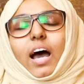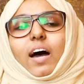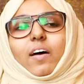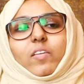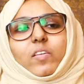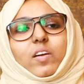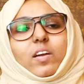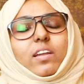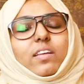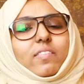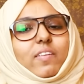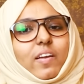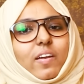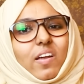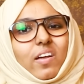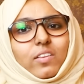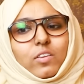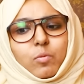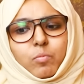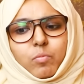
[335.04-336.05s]
அதனால் இது
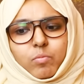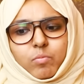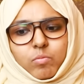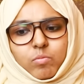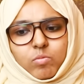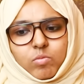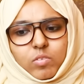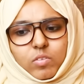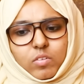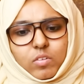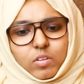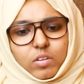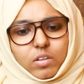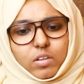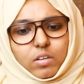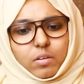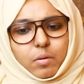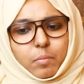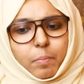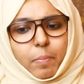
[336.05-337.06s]
எல்லாத்தையும்
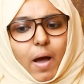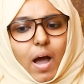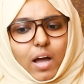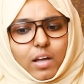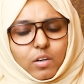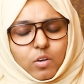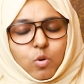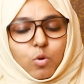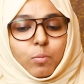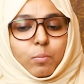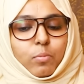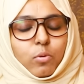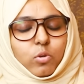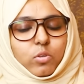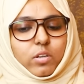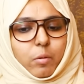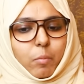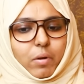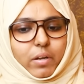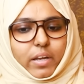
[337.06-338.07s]

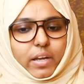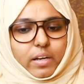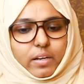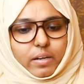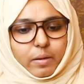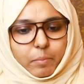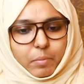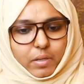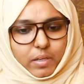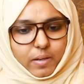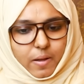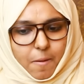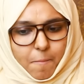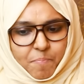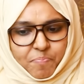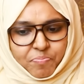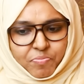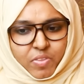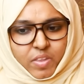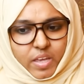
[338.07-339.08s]
பார்க்கும்போது நம்மளுக்கு என்ன அப்படின்னா
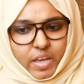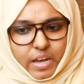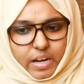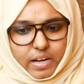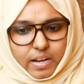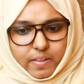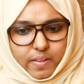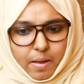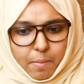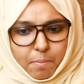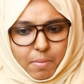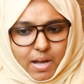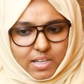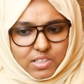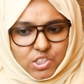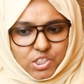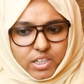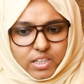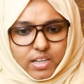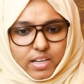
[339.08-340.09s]
என்னதான்
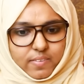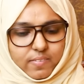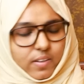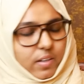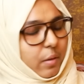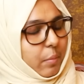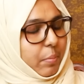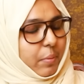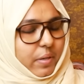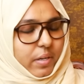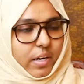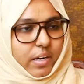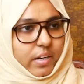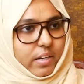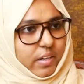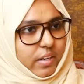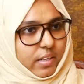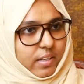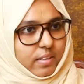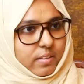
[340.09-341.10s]
பாஜக அதற்கு
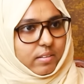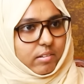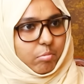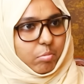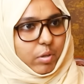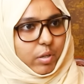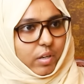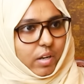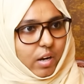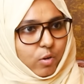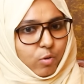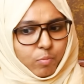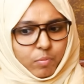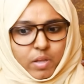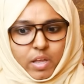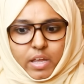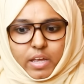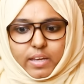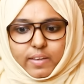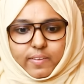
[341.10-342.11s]
பின்னாடி நிற்குது அப்படின்னாலும்
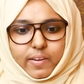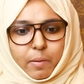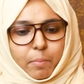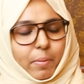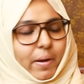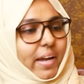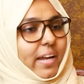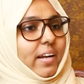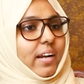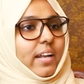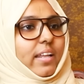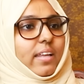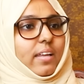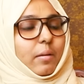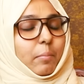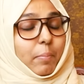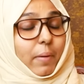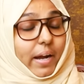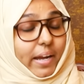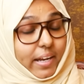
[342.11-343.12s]
இதில் பயனளி
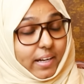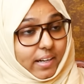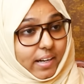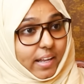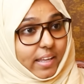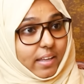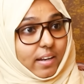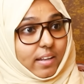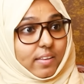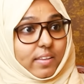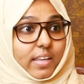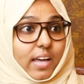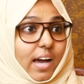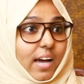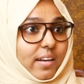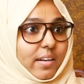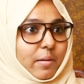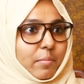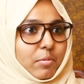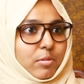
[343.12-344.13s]
பயனடைகிறது
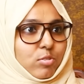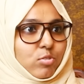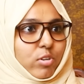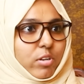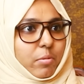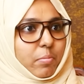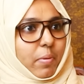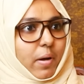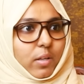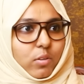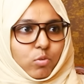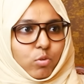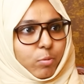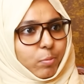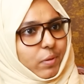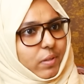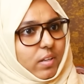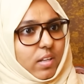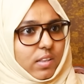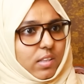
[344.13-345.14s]
யார் அப்படின்னு சொல்லி பார்த்தோம்
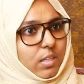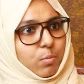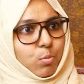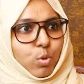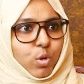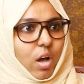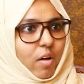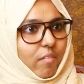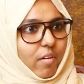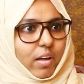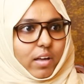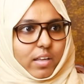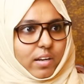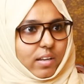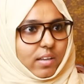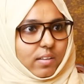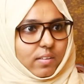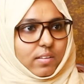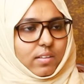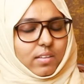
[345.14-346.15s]
அப்படின்னா திமுகவாக
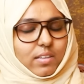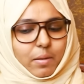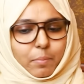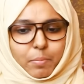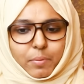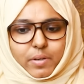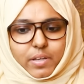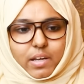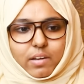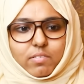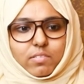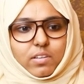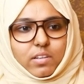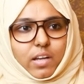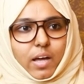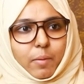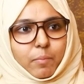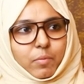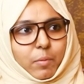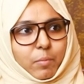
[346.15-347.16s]
இருக்குது எப்படியாவது
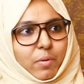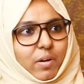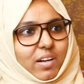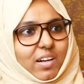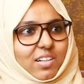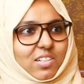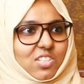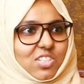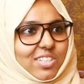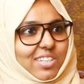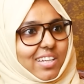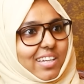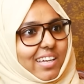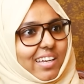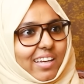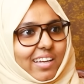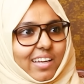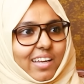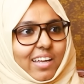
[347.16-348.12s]
நாம் தமிழர் கட்சியை